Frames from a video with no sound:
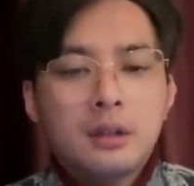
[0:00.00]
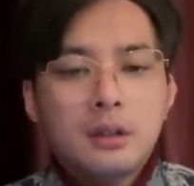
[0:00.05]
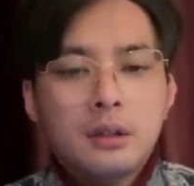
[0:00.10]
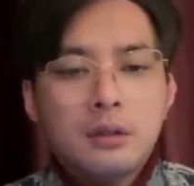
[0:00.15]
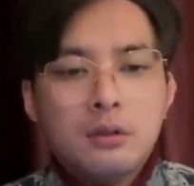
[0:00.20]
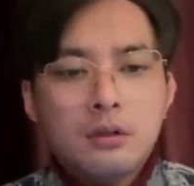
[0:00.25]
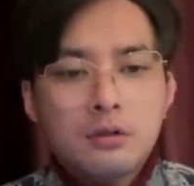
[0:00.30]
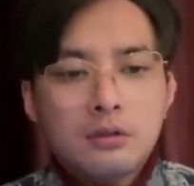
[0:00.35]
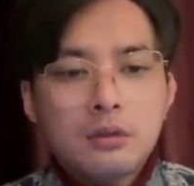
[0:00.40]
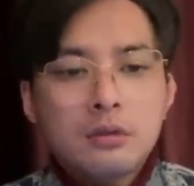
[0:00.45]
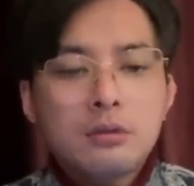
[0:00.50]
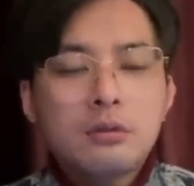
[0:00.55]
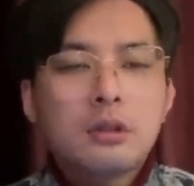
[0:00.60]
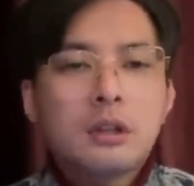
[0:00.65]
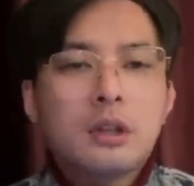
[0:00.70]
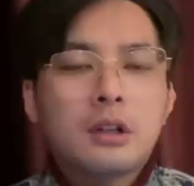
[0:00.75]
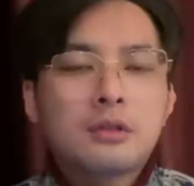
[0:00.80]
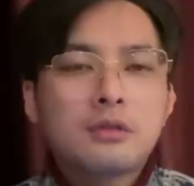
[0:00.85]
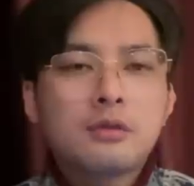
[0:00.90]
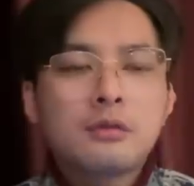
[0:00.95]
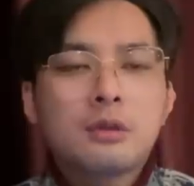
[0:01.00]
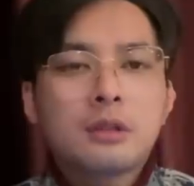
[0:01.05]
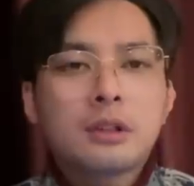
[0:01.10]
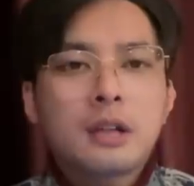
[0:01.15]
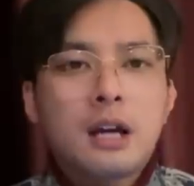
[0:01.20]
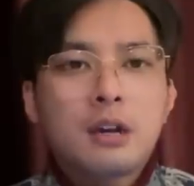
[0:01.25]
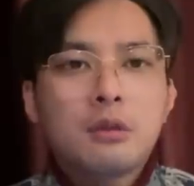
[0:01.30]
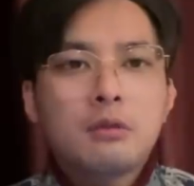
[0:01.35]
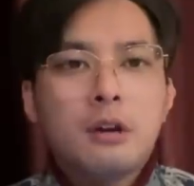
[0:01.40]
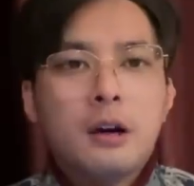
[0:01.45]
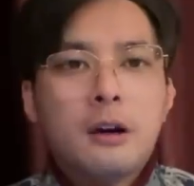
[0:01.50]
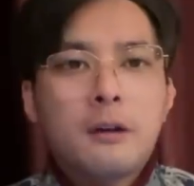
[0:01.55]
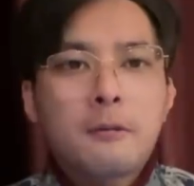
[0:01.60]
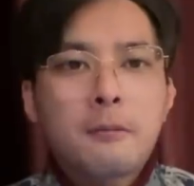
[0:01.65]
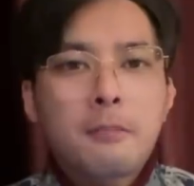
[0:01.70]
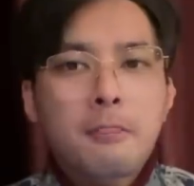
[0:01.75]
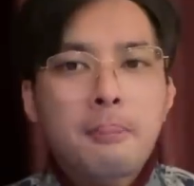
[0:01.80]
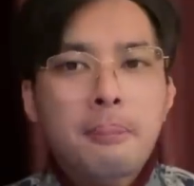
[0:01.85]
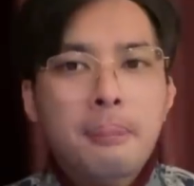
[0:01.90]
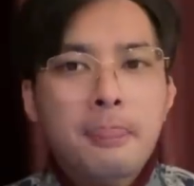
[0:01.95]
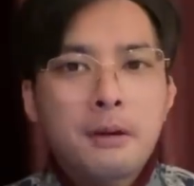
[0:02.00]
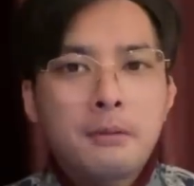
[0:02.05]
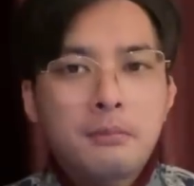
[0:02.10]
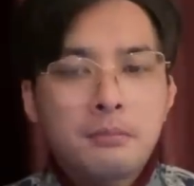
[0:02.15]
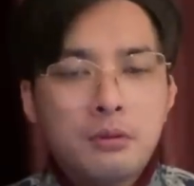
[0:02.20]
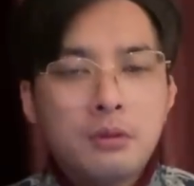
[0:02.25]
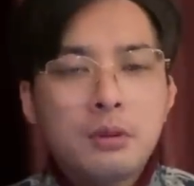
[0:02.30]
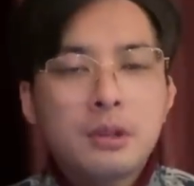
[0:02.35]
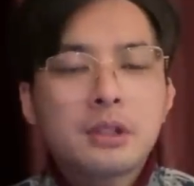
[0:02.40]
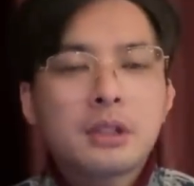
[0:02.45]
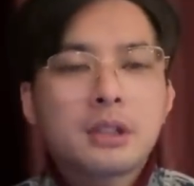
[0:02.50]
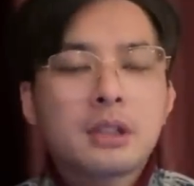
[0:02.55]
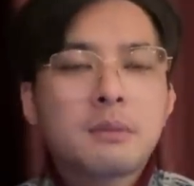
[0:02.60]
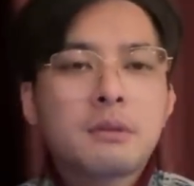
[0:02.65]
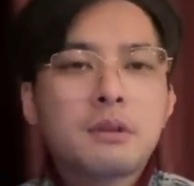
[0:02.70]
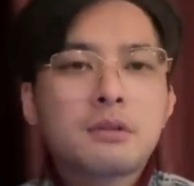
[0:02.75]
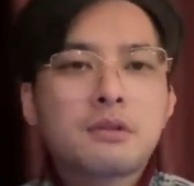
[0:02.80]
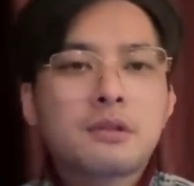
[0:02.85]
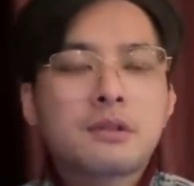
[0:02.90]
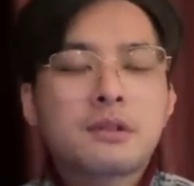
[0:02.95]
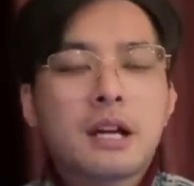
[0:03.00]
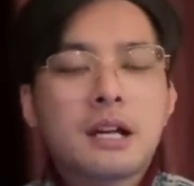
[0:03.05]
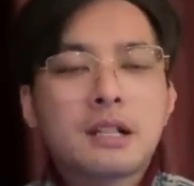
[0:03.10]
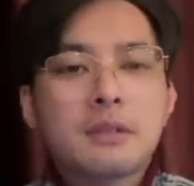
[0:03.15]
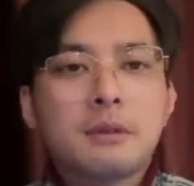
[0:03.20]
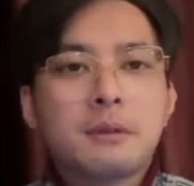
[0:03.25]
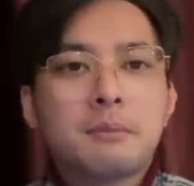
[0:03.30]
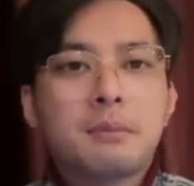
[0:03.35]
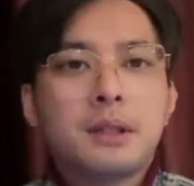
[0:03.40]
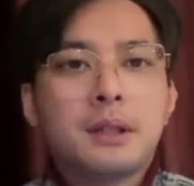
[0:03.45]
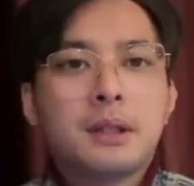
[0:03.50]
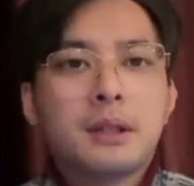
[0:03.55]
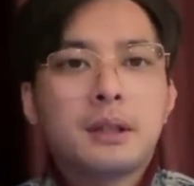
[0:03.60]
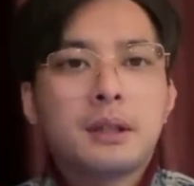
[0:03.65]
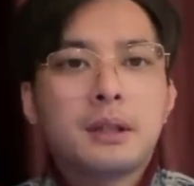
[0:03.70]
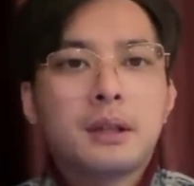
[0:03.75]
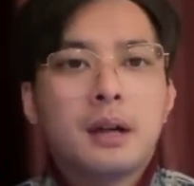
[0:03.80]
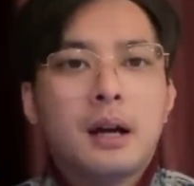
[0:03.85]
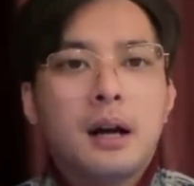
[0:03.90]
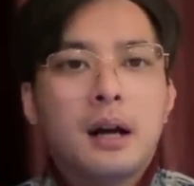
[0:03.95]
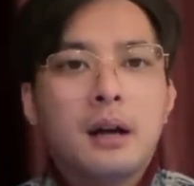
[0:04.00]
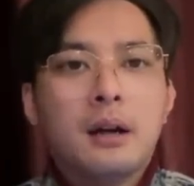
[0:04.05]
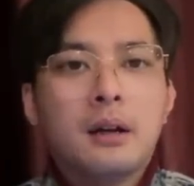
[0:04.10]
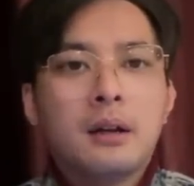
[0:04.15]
我说过了，中国大陆啊不会向他们去撒什么币啊。